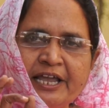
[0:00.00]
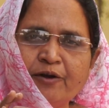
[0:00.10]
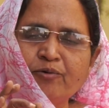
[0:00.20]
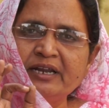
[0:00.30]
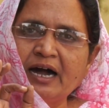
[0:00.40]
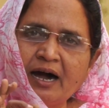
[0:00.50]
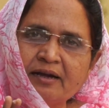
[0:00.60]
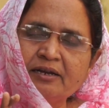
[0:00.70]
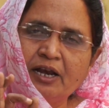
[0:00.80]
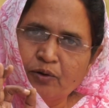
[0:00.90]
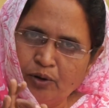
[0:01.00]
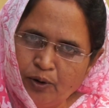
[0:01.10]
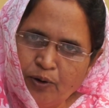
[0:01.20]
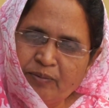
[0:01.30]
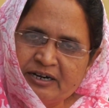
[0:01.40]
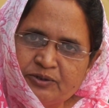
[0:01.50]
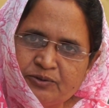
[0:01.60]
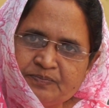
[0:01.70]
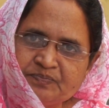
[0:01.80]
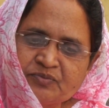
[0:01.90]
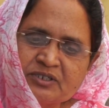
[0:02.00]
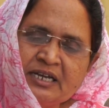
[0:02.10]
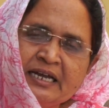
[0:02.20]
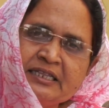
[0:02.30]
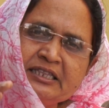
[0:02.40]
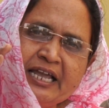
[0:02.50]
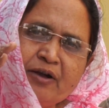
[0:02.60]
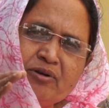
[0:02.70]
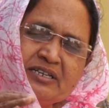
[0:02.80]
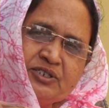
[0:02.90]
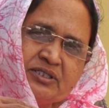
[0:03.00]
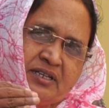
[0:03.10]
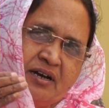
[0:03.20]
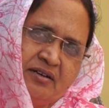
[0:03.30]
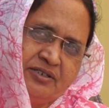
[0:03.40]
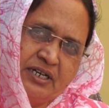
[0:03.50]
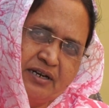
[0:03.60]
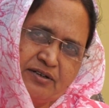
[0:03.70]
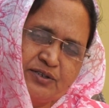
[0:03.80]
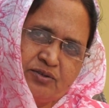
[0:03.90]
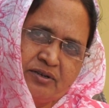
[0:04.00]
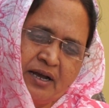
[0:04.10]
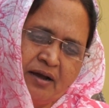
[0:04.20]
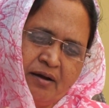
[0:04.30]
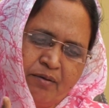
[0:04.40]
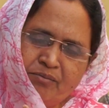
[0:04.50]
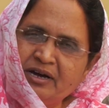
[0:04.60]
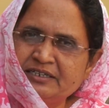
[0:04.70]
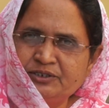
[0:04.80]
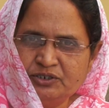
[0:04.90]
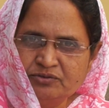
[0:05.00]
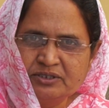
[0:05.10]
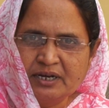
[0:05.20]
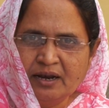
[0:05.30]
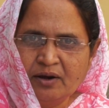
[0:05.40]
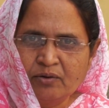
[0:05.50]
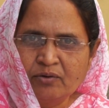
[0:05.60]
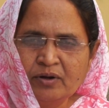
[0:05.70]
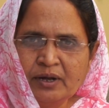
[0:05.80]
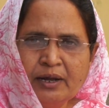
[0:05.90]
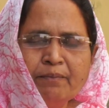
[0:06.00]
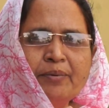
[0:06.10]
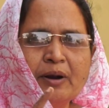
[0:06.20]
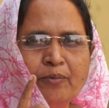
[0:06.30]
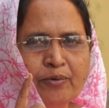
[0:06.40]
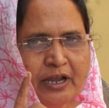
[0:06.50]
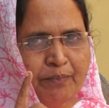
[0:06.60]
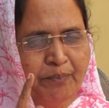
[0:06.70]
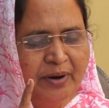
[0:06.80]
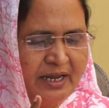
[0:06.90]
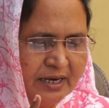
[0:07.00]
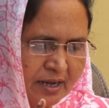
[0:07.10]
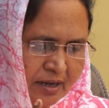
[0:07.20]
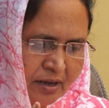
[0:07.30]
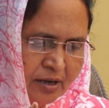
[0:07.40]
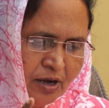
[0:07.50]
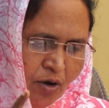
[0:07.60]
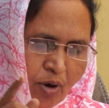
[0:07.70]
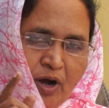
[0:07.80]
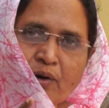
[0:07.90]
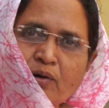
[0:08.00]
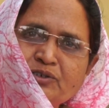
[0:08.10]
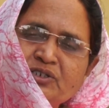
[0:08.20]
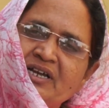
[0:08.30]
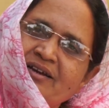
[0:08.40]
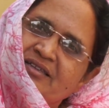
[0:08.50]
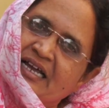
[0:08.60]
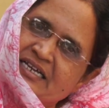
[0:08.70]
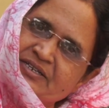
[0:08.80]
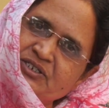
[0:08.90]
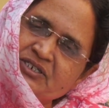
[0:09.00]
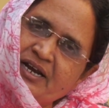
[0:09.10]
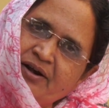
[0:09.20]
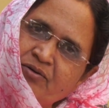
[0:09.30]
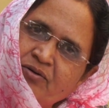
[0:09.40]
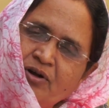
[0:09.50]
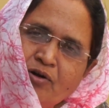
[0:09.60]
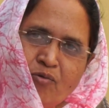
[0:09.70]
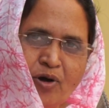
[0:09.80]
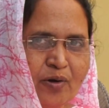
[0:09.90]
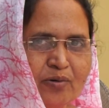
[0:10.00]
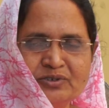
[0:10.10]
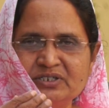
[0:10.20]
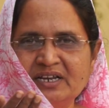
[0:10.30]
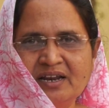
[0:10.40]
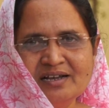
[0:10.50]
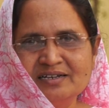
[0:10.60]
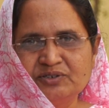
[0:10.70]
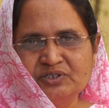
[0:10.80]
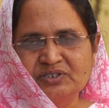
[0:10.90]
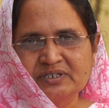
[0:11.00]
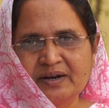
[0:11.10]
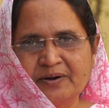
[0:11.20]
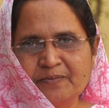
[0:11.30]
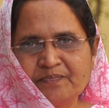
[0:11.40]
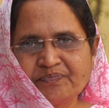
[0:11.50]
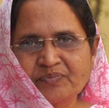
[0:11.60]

దేవుని ఆజ్ఞలకు లోబడుతూ దేవుని చిత్తాన్ని జరిగిస్తున్న మన జీవితాలలో ప్రభు ఎప్పుడైనా ఒక తగ్గించగలడు ఒక రోజునైనా హెచ్చించగలడు